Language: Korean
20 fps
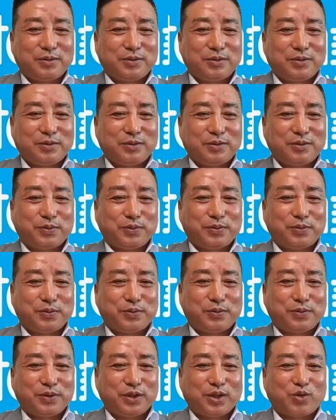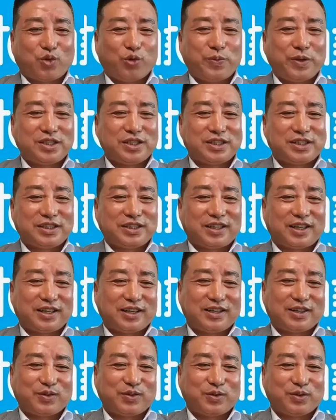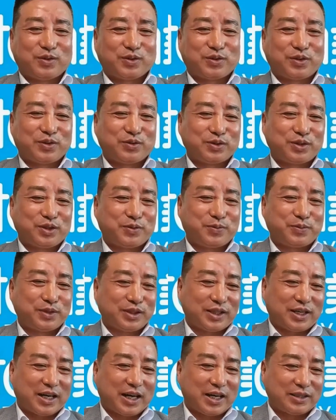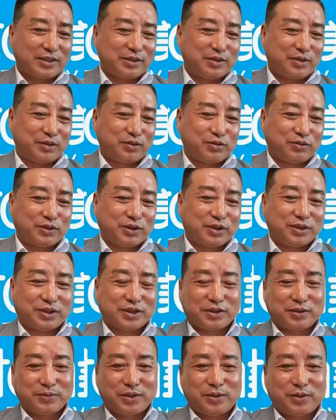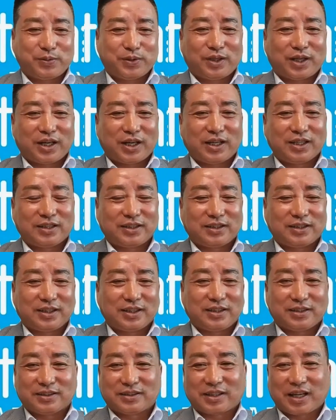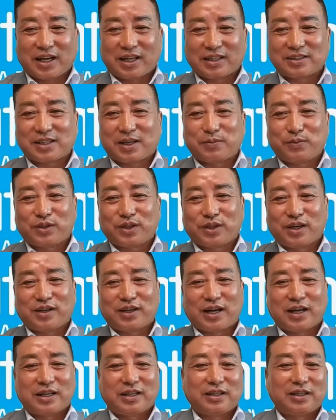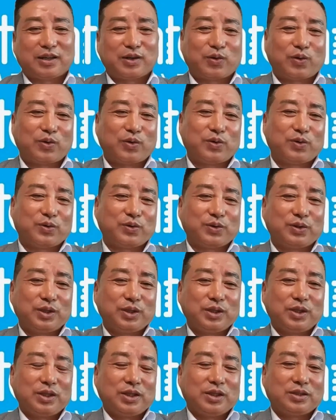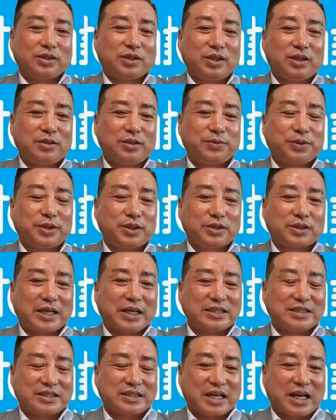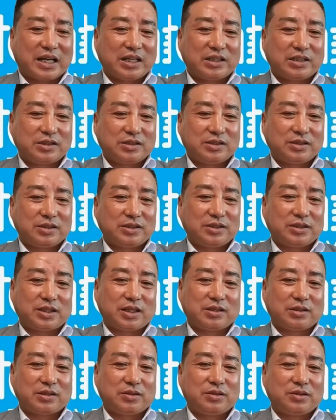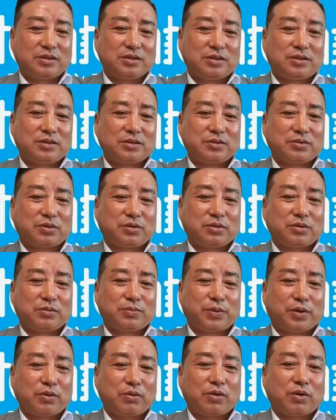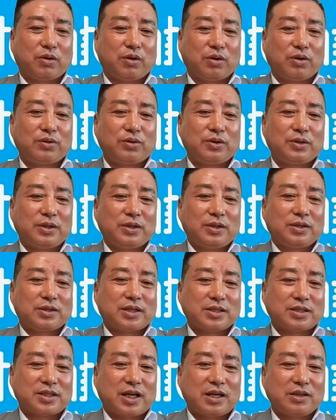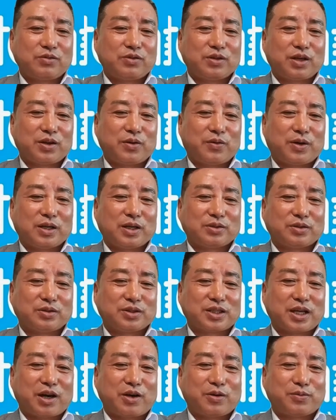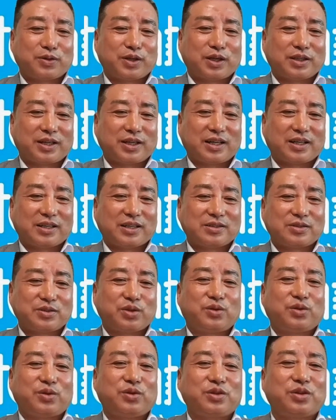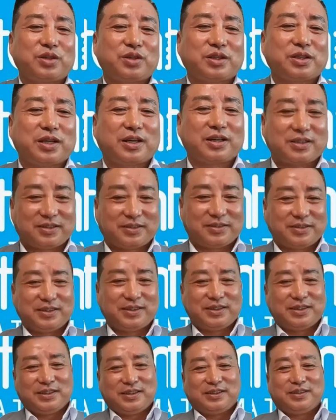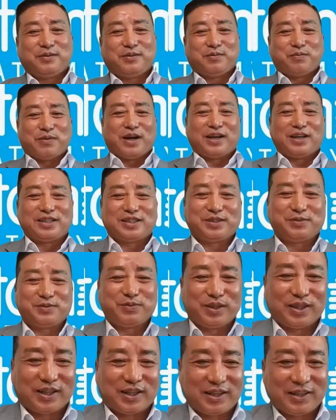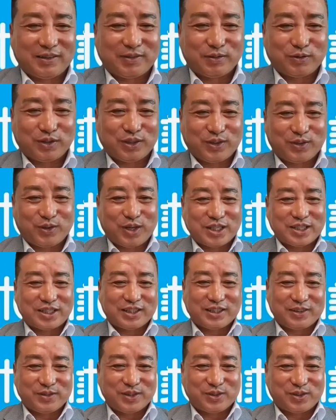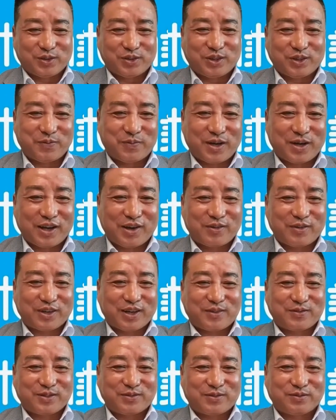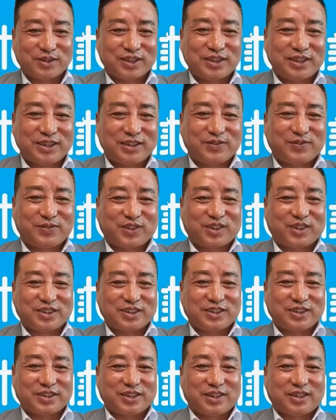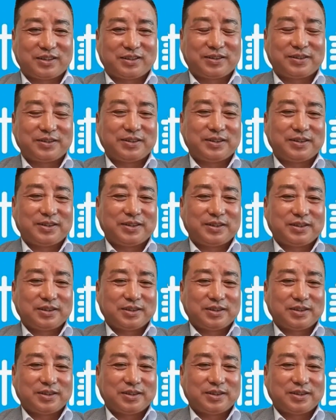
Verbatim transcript: 일본에 고비 지진이 나갔고 또 우리 어머니가 아들들 둘이 지금 일본 나가 있는데 이거 다 잘못된 거 아니냐고 그래서 일본에서 한 4년 이상을 돈을 벌고 다시 한국에 와서 사업을 하다가 쫙 딱 망했습니다. 우리 회장님이 쫙딱 망하고 나면 무슨 일이 벌어지죠?